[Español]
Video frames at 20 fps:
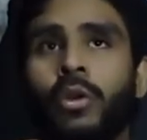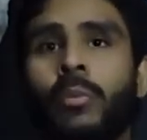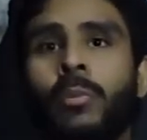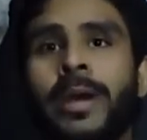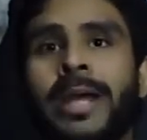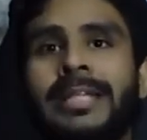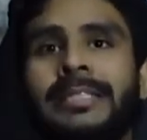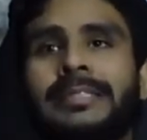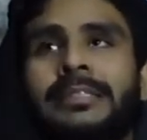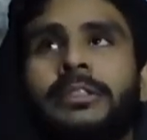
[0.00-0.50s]

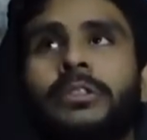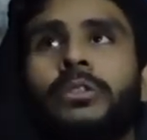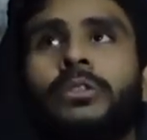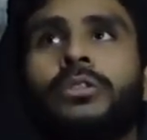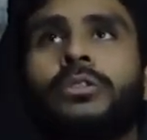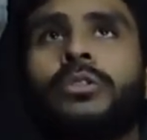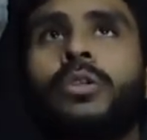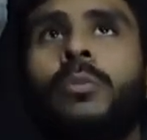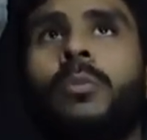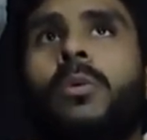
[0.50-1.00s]
como a
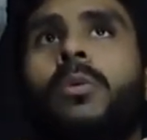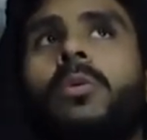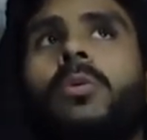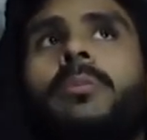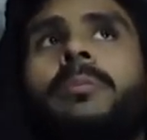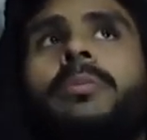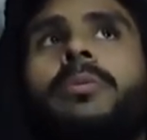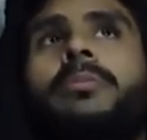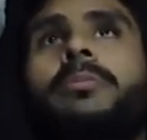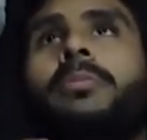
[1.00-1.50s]
esto,
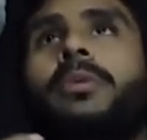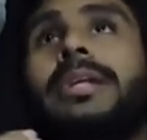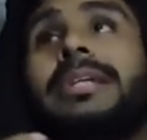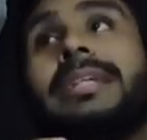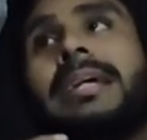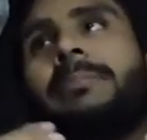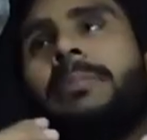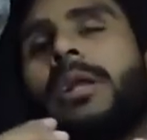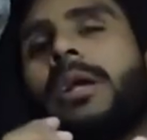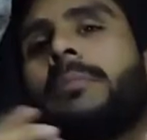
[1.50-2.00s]
como por,
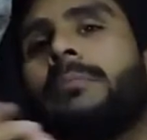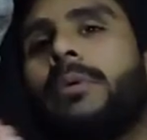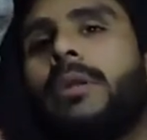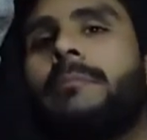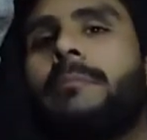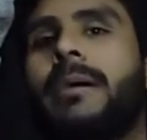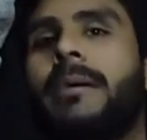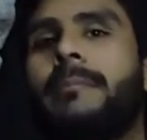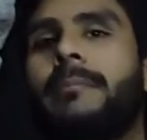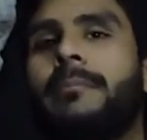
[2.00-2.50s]
ejemplo
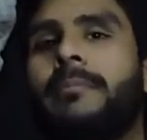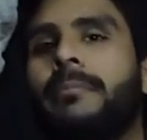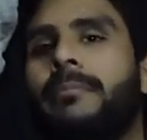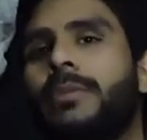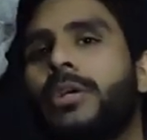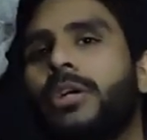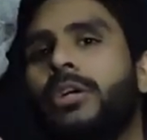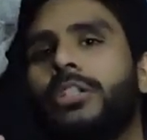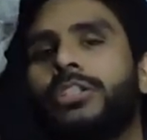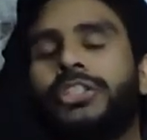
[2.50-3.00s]
al pan
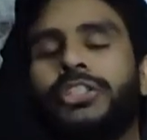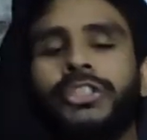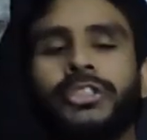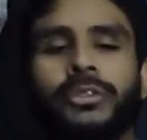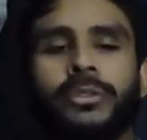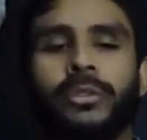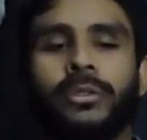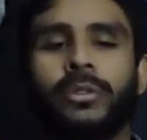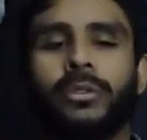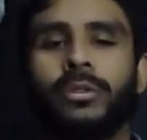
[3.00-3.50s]

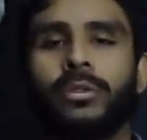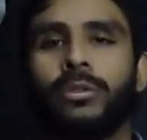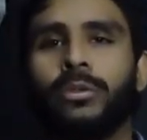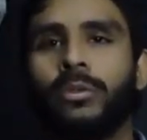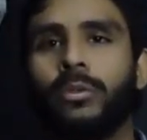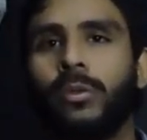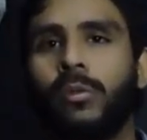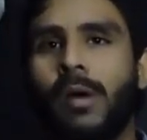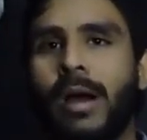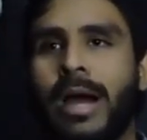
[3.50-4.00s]
brioche
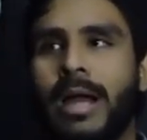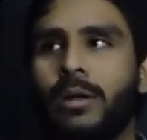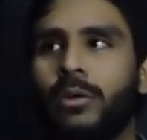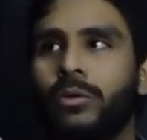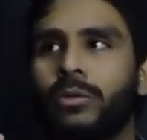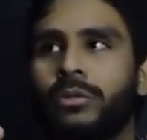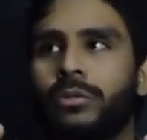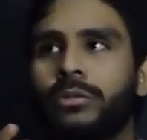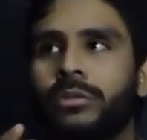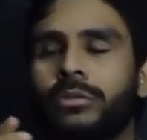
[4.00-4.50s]
o a
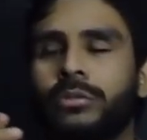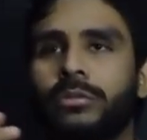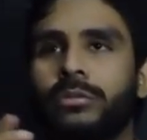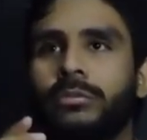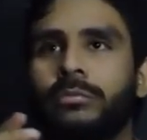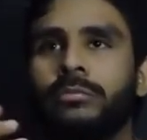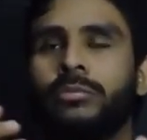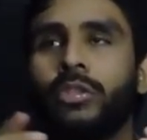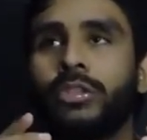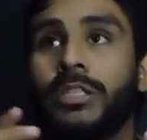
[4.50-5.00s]
los,
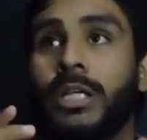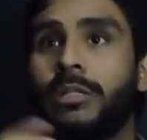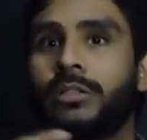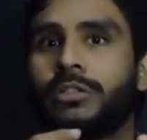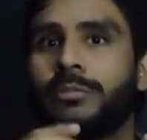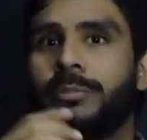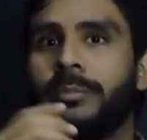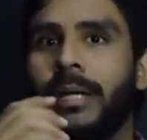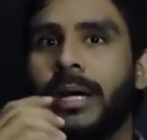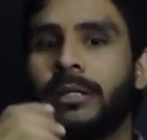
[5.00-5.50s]
a
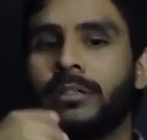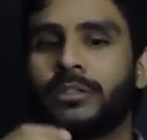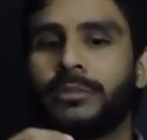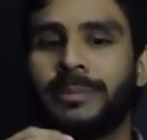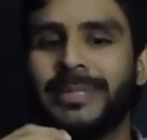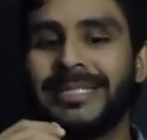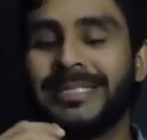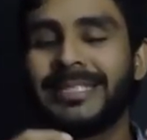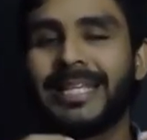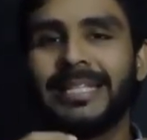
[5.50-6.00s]
los, a
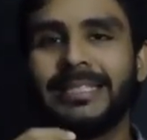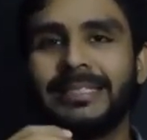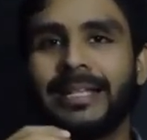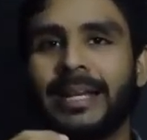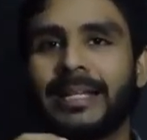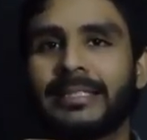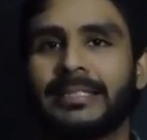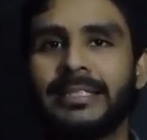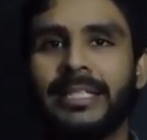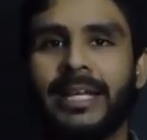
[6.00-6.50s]
los biscuits
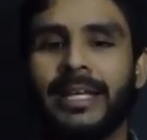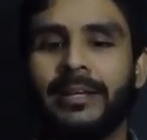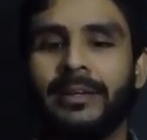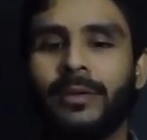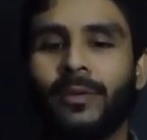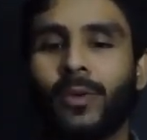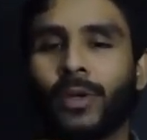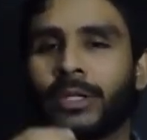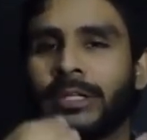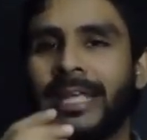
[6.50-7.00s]

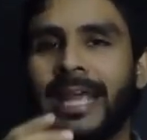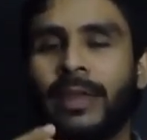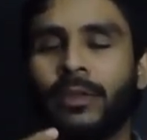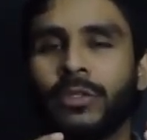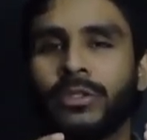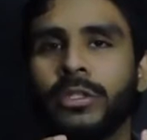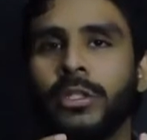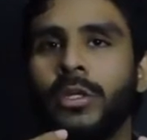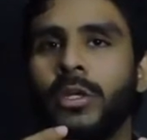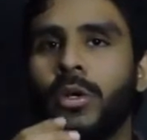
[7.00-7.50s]
recién
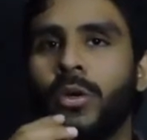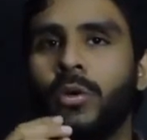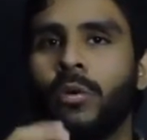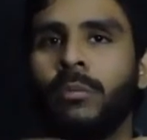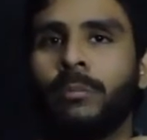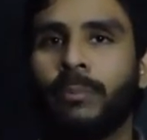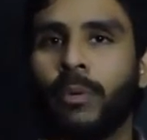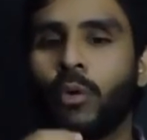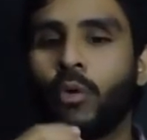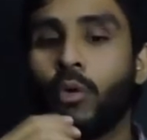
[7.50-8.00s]
horneados,
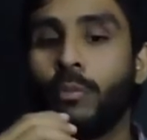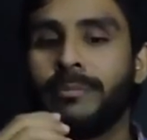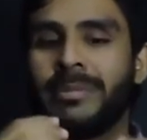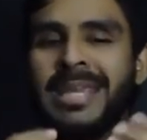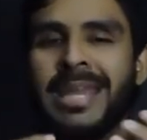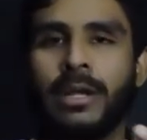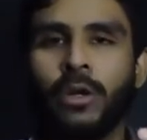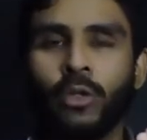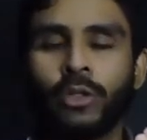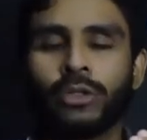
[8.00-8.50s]
un poco
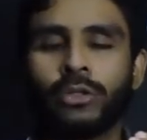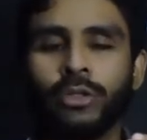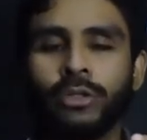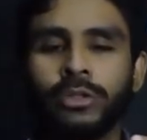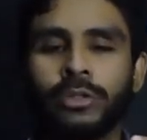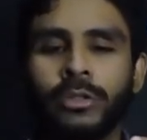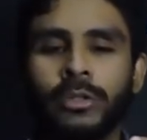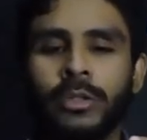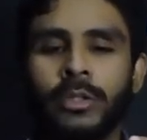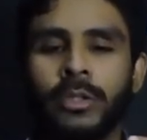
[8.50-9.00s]

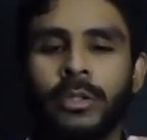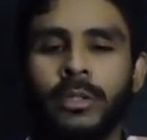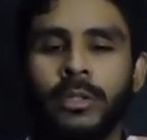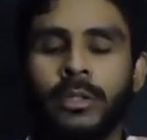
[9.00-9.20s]
mielosos,